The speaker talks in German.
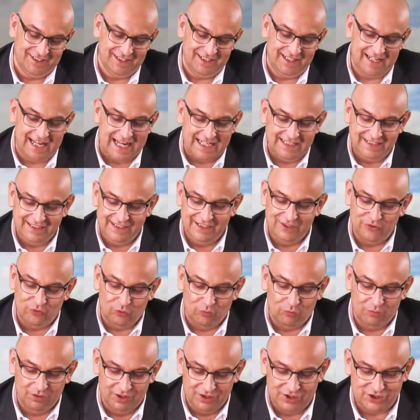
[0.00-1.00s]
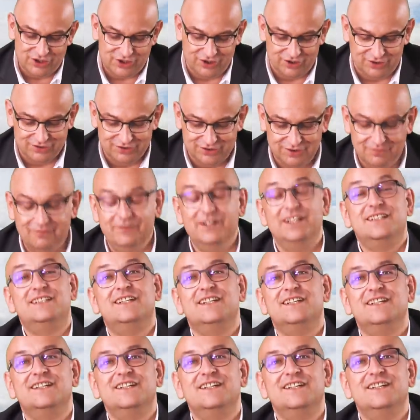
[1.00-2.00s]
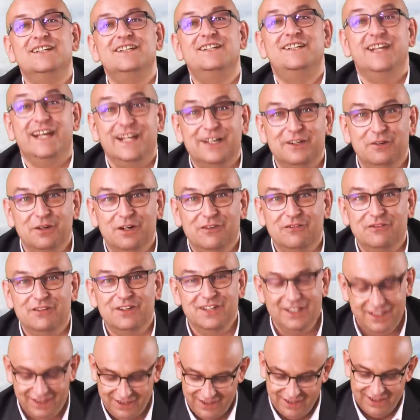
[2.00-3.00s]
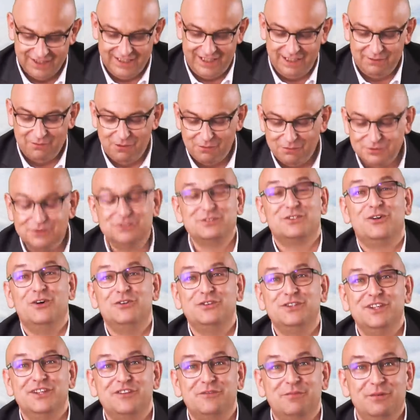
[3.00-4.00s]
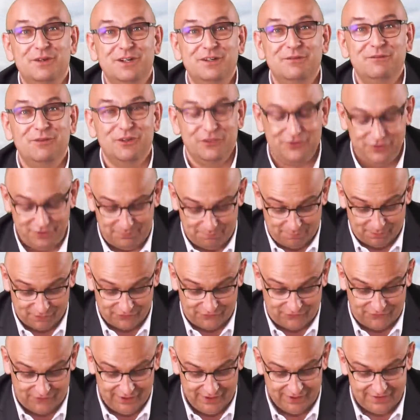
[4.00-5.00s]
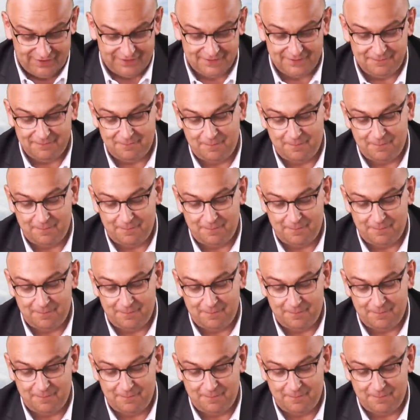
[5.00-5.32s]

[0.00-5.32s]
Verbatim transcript: Leitende Oberstaatsanwältin in Deckendorf. Denken wir, um Gottes Willen, was ist passiert?